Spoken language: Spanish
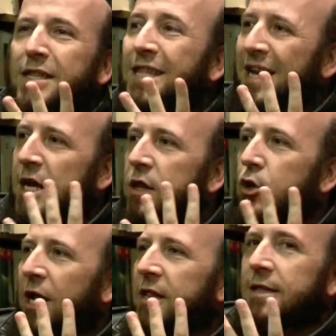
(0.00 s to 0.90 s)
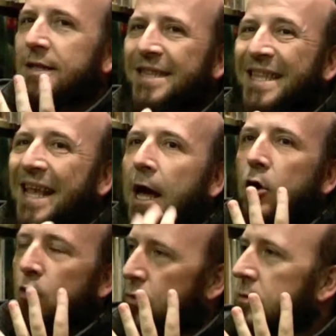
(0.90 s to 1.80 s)
internacional del
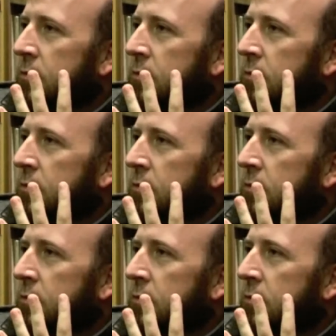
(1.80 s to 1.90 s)
ajo